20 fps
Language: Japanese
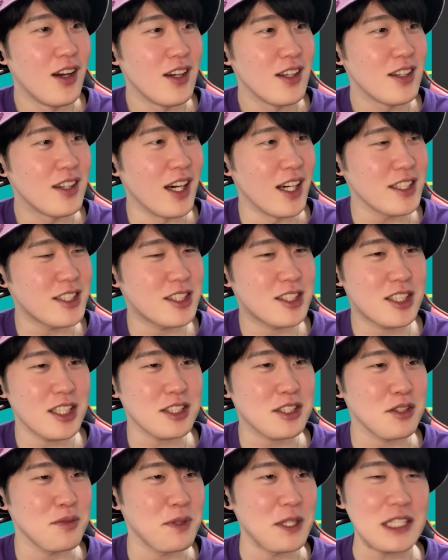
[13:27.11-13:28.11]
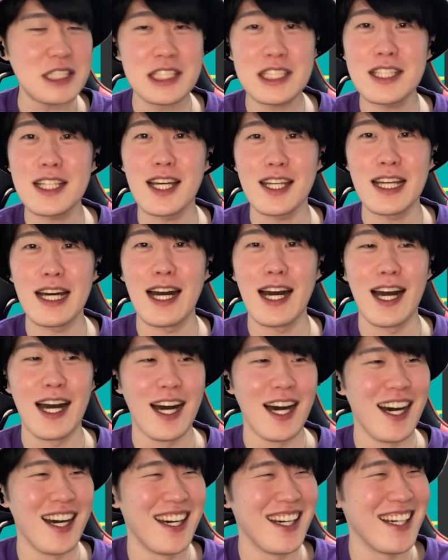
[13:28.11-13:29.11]
ダッチェス美人や
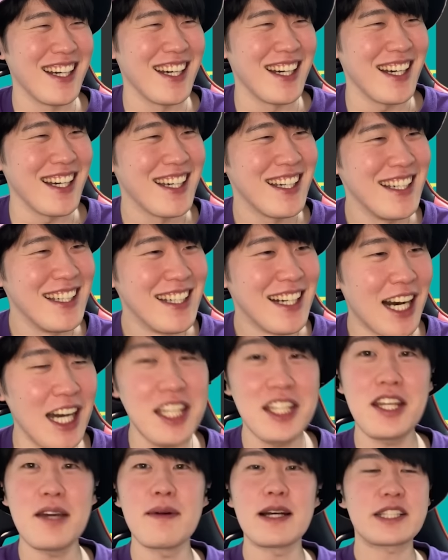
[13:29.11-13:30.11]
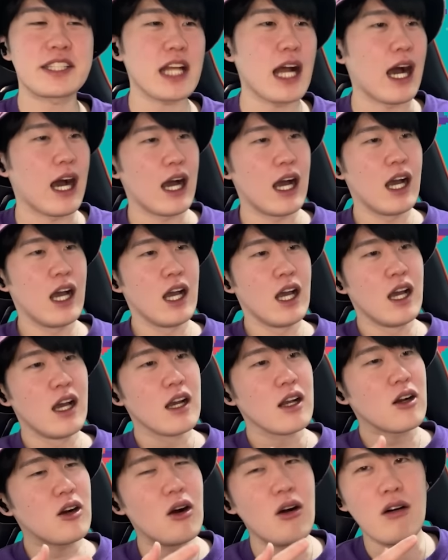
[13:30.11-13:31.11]
なはい、出ました。
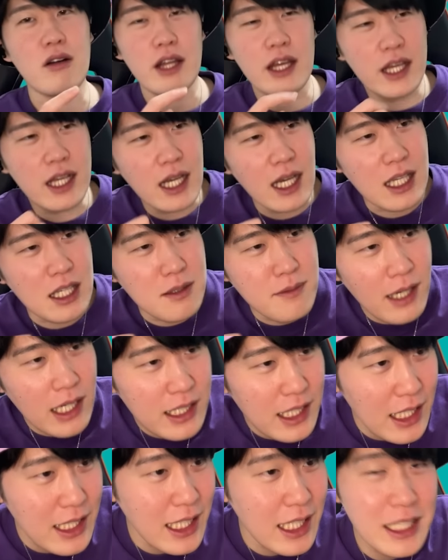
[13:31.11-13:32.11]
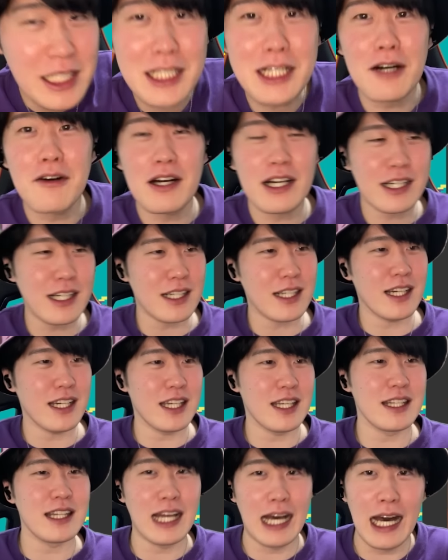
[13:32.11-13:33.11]
これが未だ何かわから
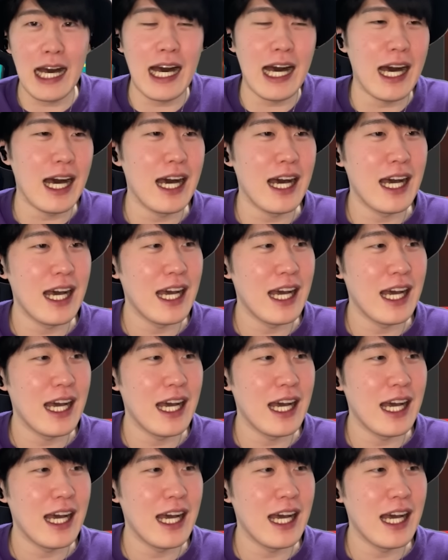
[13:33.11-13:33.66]
へんな。